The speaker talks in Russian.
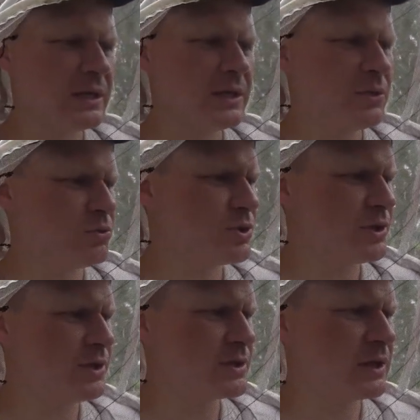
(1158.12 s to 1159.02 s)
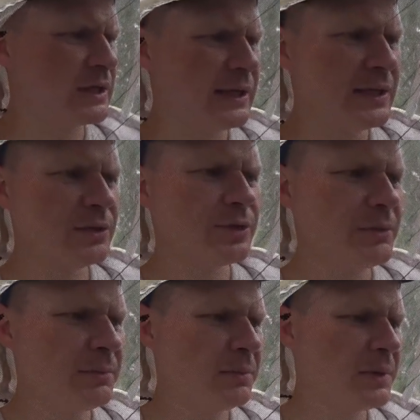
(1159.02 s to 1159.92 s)
ей уже несколько лет, но
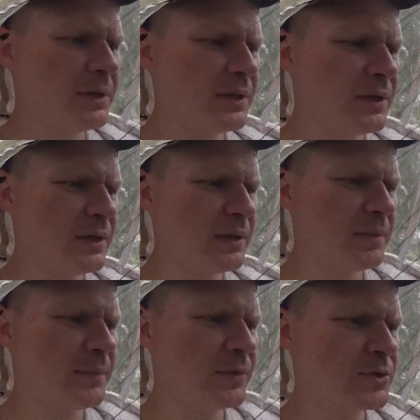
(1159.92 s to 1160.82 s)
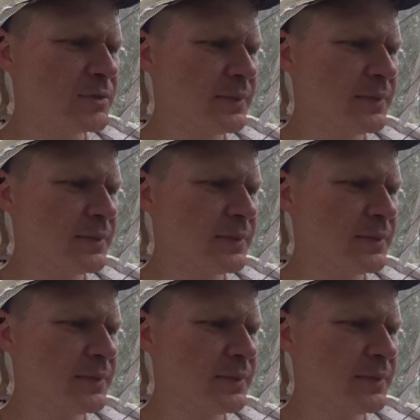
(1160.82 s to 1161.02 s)
тем не менее может